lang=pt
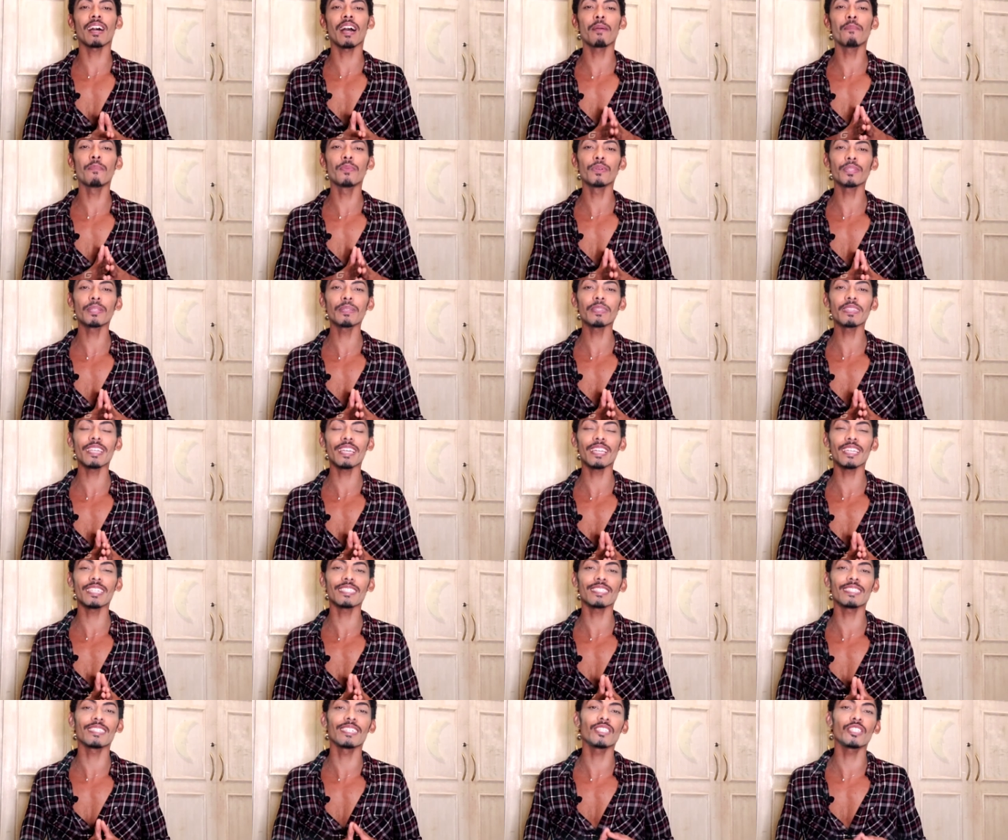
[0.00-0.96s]
é muito
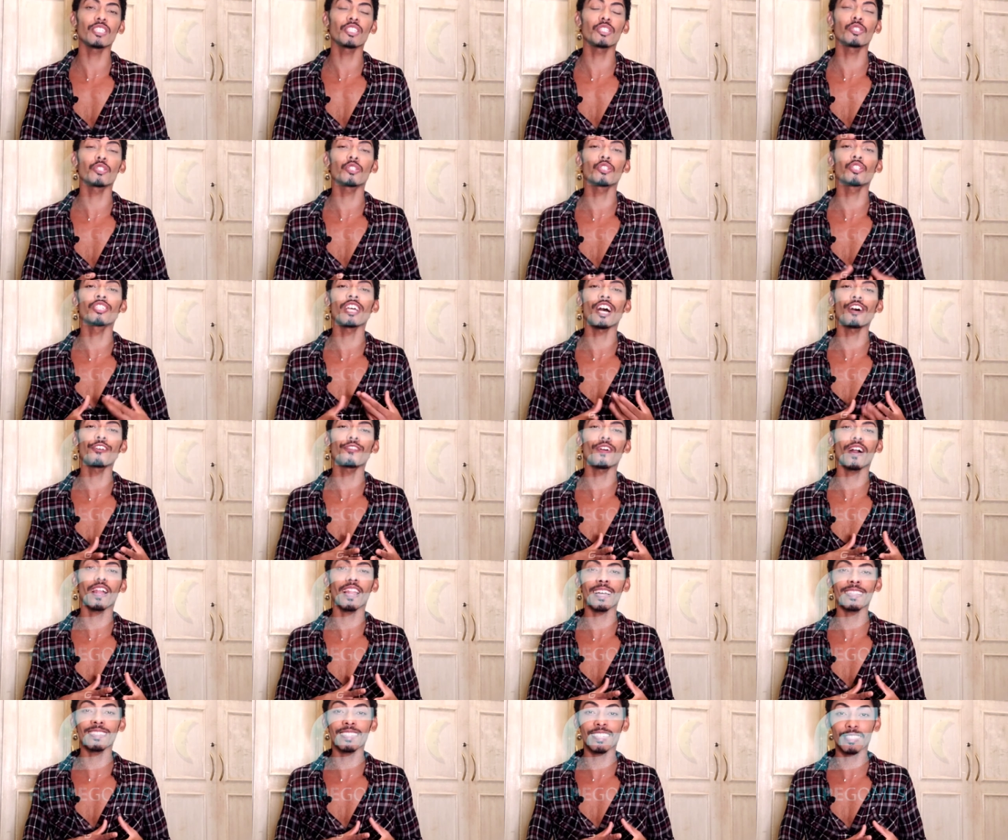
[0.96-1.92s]
interessante a gente já
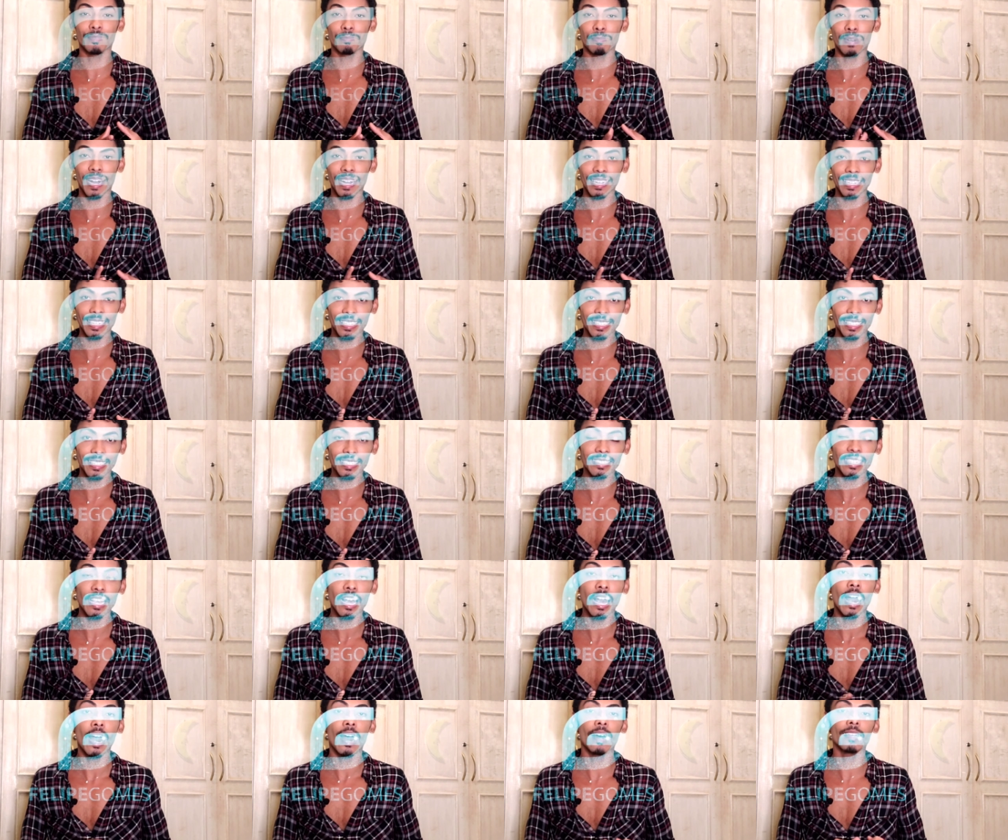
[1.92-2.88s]
falar das máquinas,
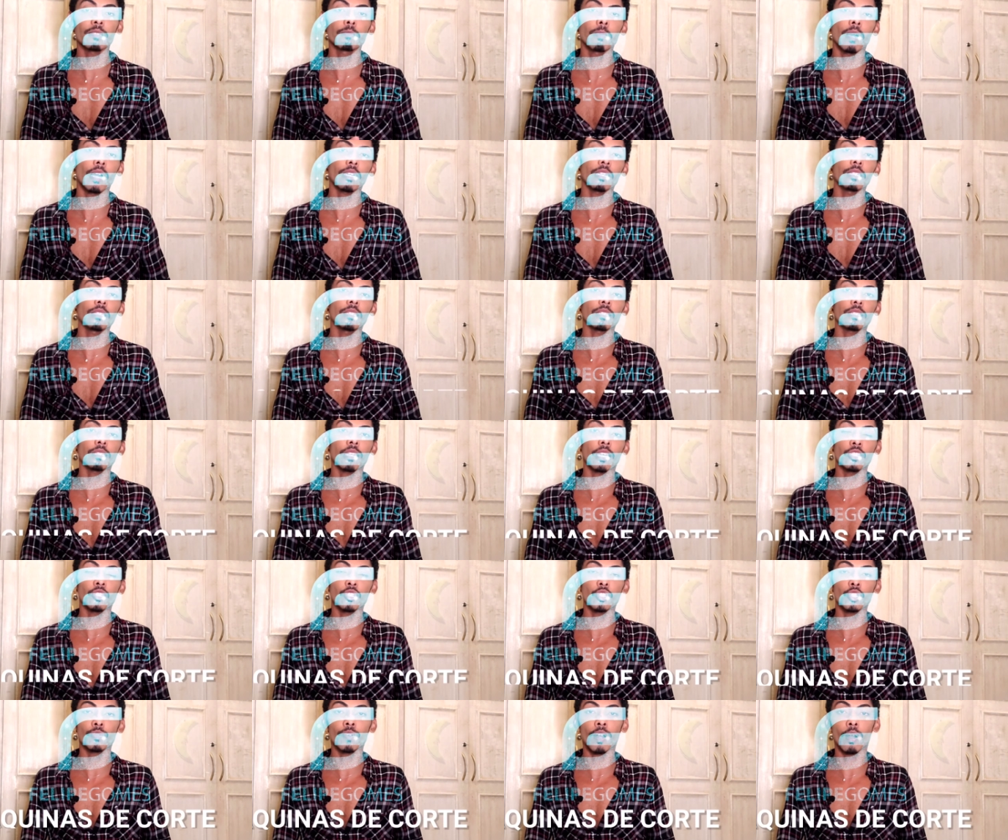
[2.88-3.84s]
as máquinas que a
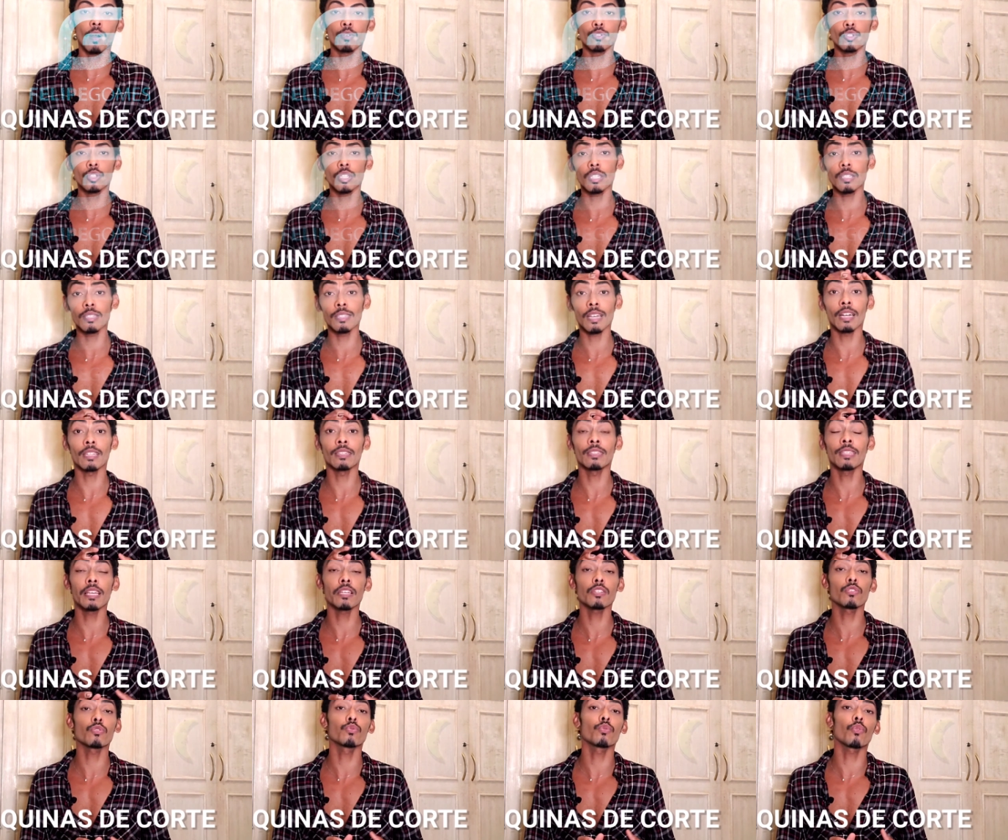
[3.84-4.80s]
gente vai utilizar
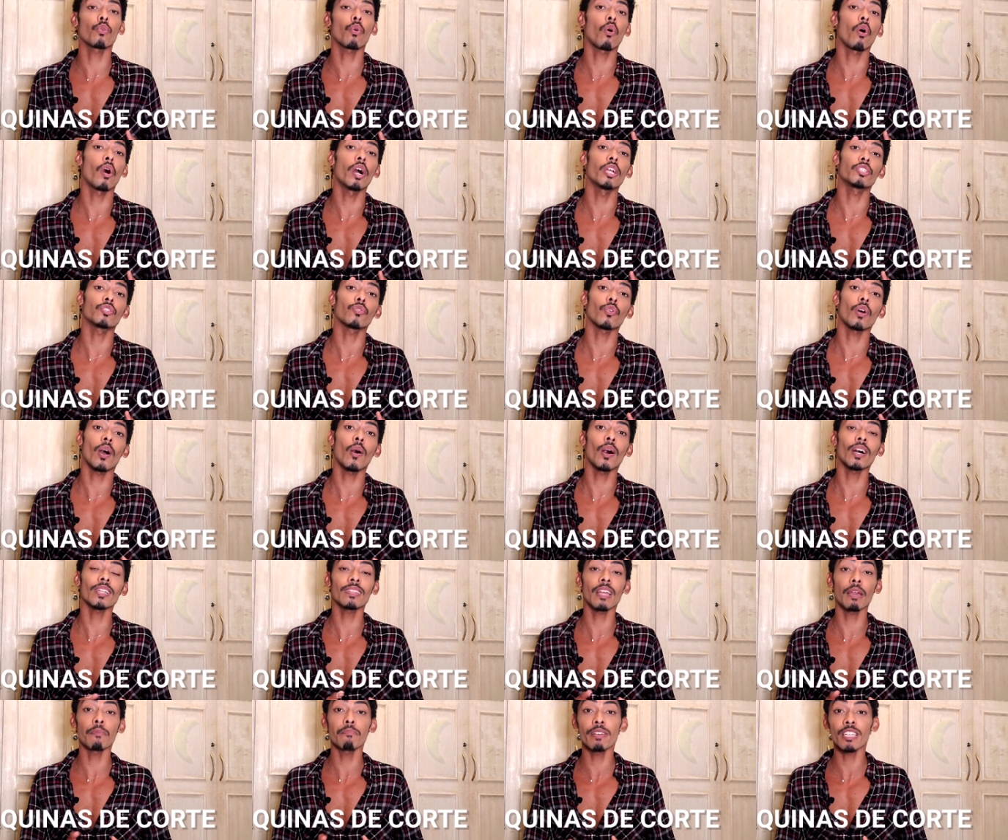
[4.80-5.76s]
desde um corte ou
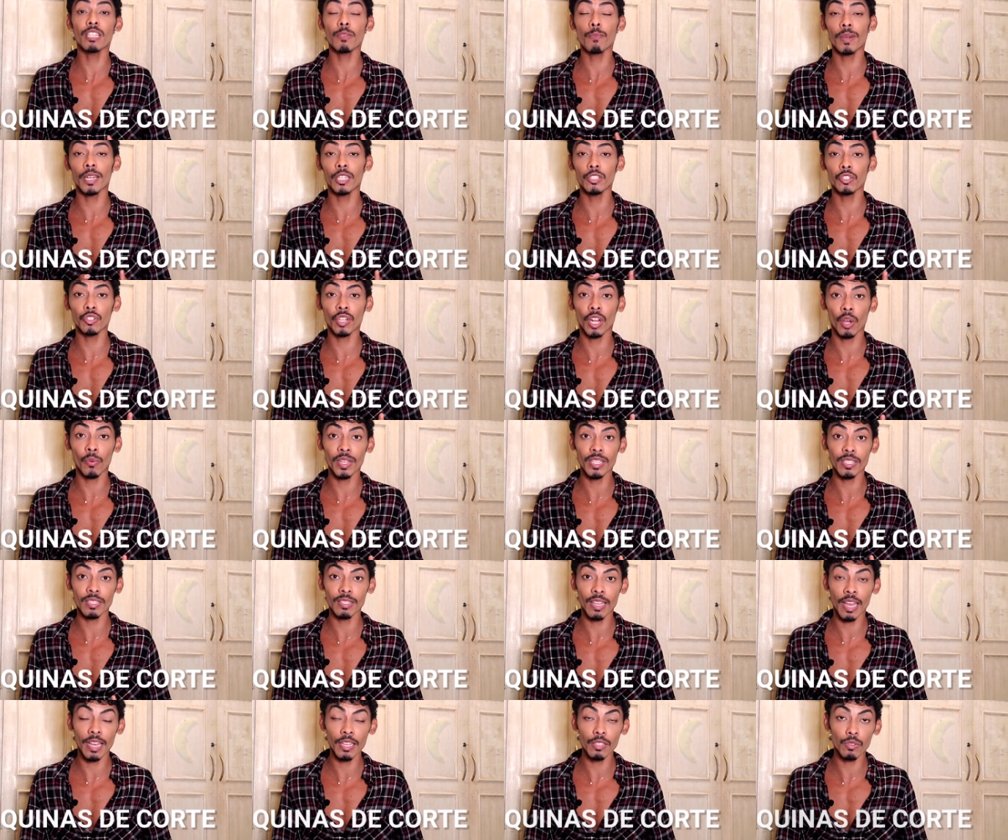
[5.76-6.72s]
até mesmo para tirar o
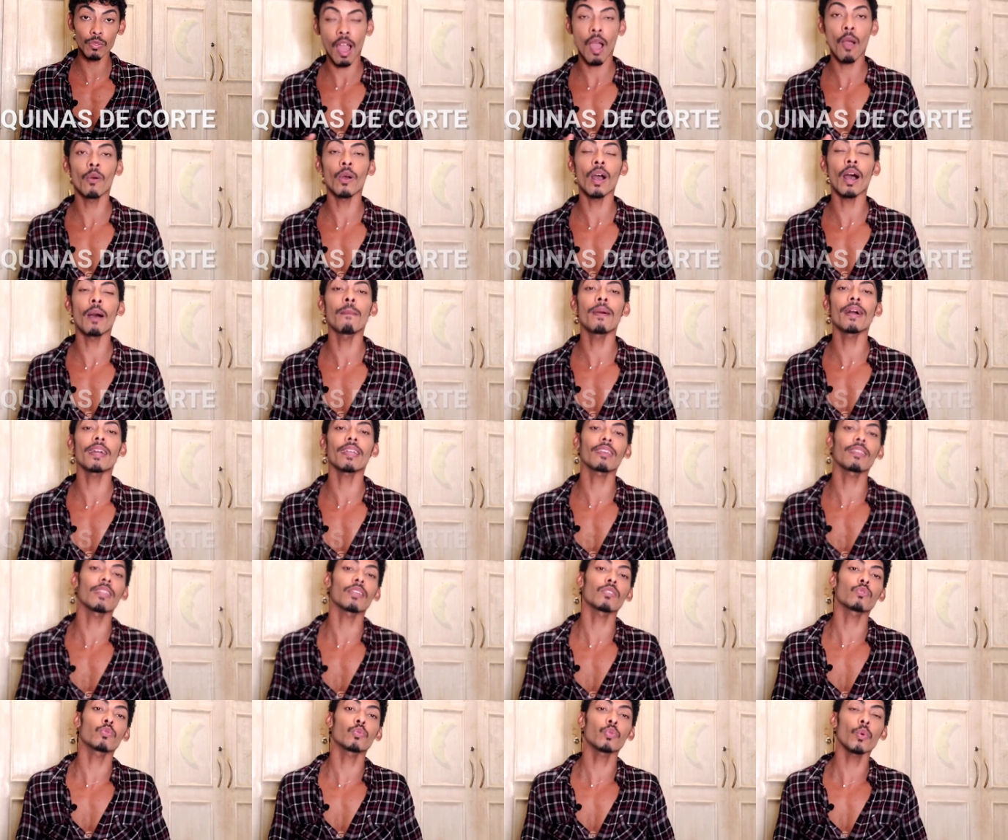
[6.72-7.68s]
excesso, a máquina
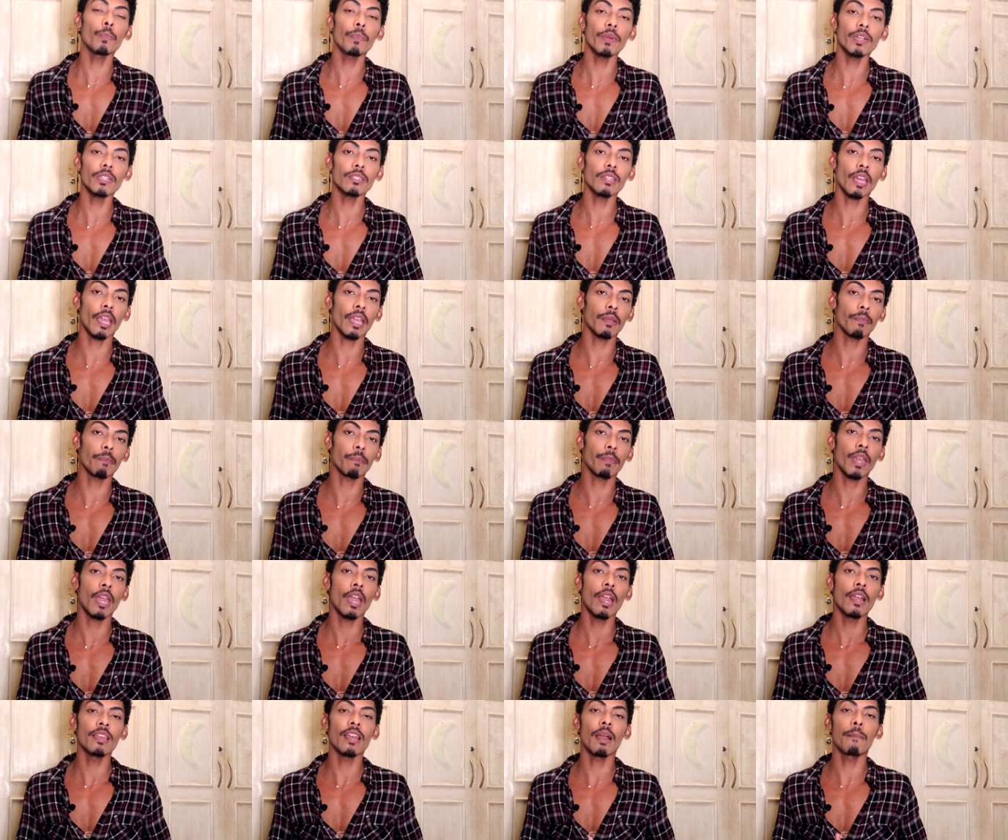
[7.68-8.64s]
Super Tape
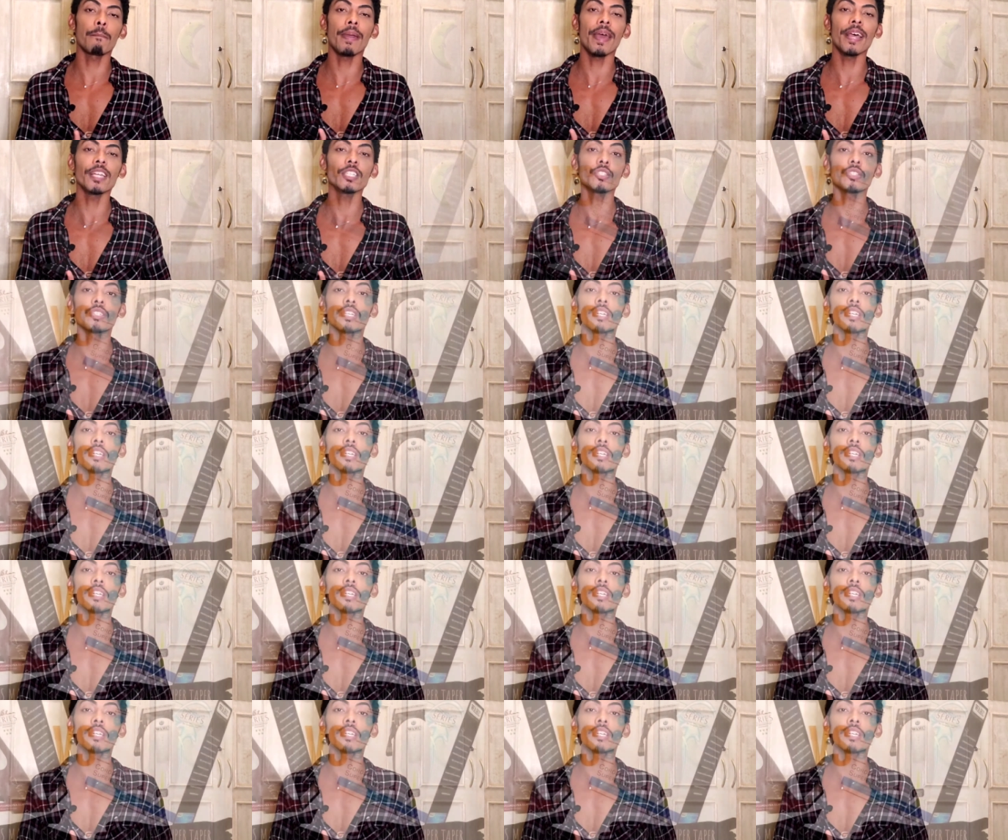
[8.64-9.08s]
e a Magic